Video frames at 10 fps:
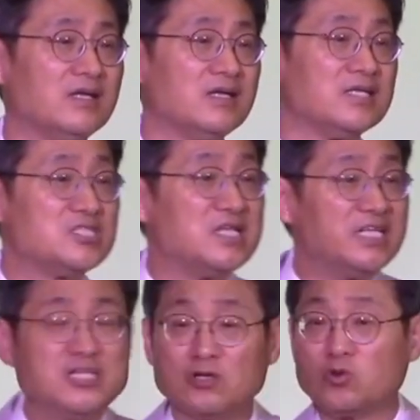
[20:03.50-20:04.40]
지난
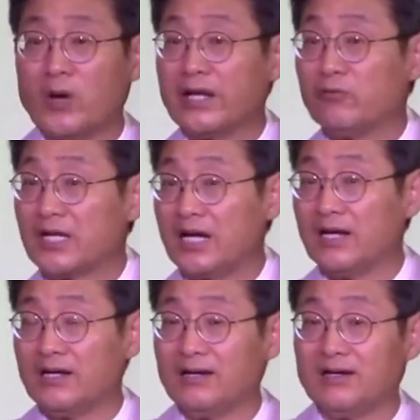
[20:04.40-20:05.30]
2년 동안에 우리가
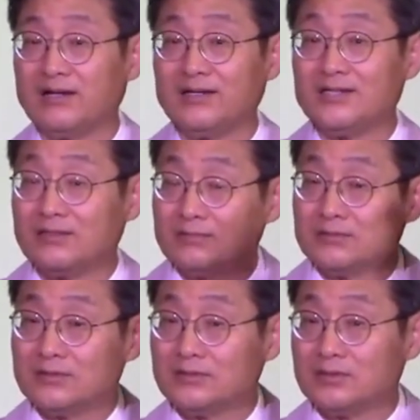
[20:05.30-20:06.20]
이런
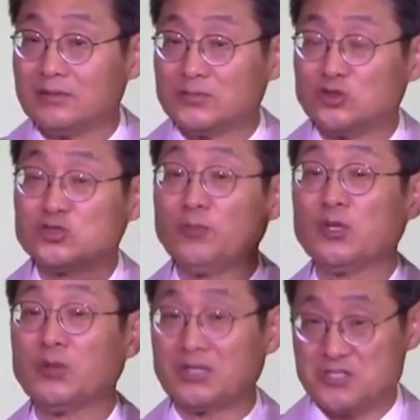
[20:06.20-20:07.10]
듣도 보지
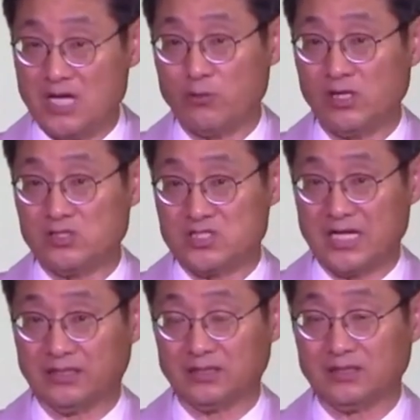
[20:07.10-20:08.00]
못한 세월을
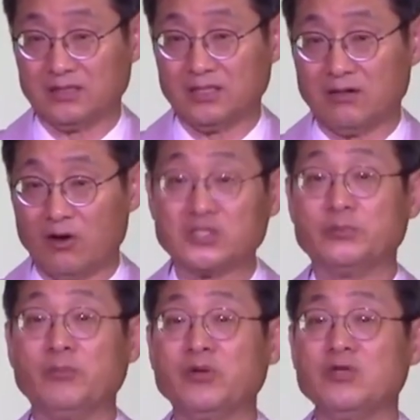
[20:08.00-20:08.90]
지나는 어찌
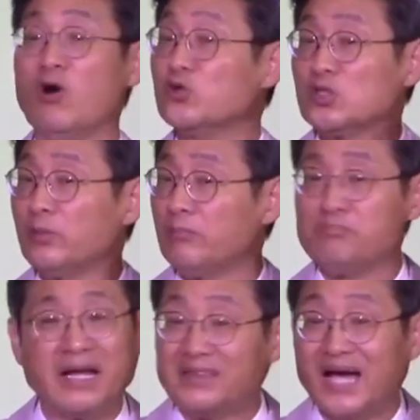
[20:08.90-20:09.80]
보면 영적으 보면
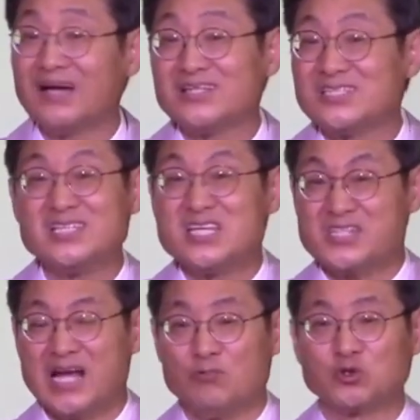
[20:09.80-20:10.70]
만나가 끝이는 이
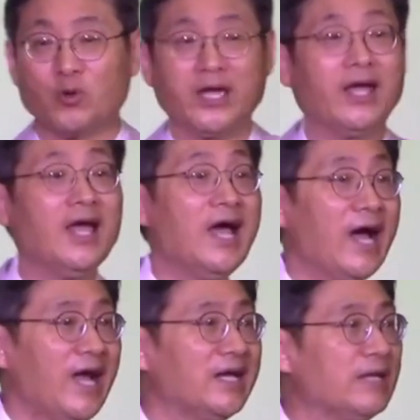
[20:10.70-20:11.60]
삶을 통해
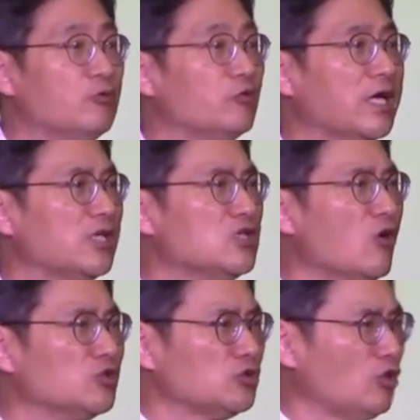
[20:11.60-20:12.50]
하나님이 우리가
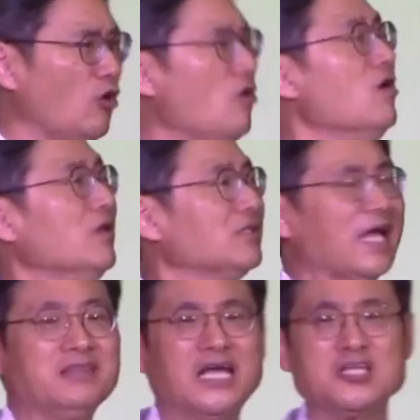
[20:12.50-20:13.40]
영적 더
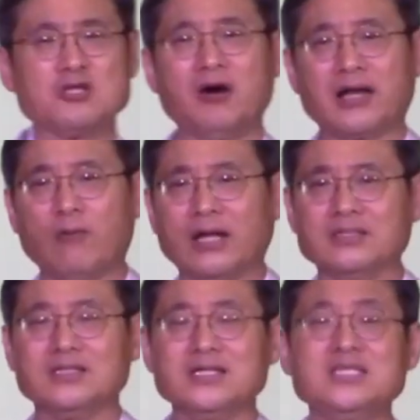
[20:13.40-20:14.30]
단단히 서가라고 하는
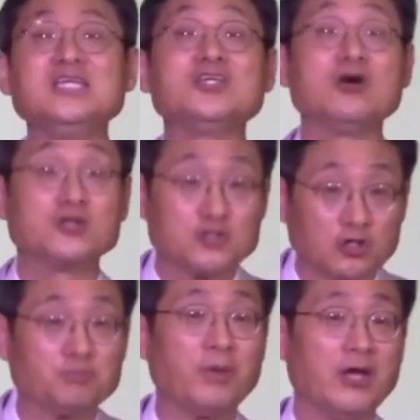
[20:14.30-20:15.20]

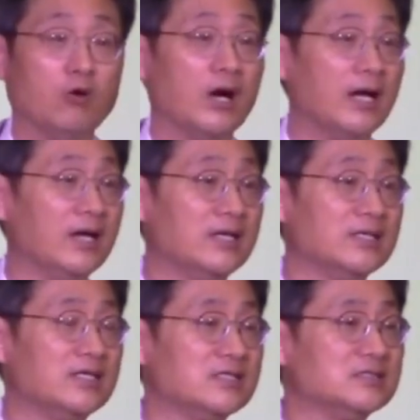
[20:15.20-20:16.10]
인격적 배려와
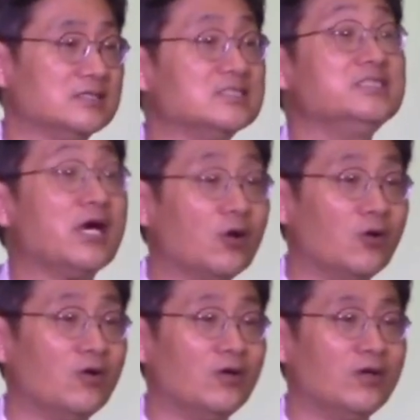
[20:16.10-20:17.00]

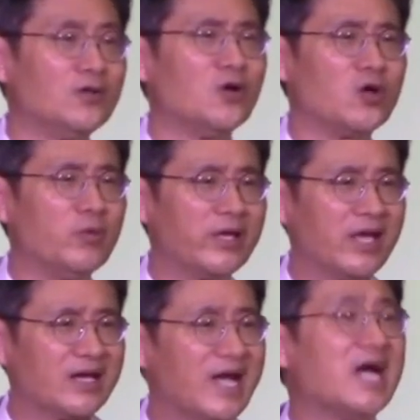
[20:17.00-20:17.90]
은혜로 여러분에게
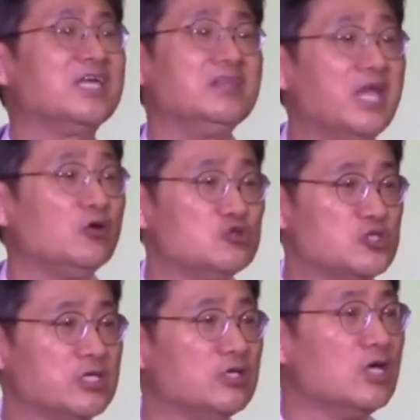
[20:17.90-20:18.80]
각인되어
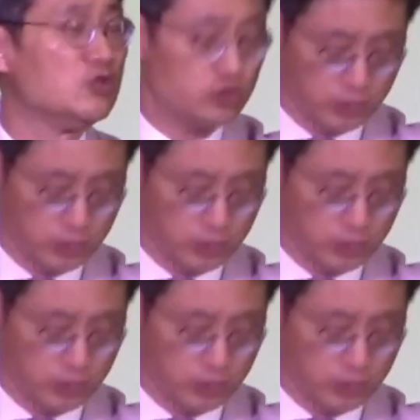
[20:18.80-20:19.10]
주시기를 주의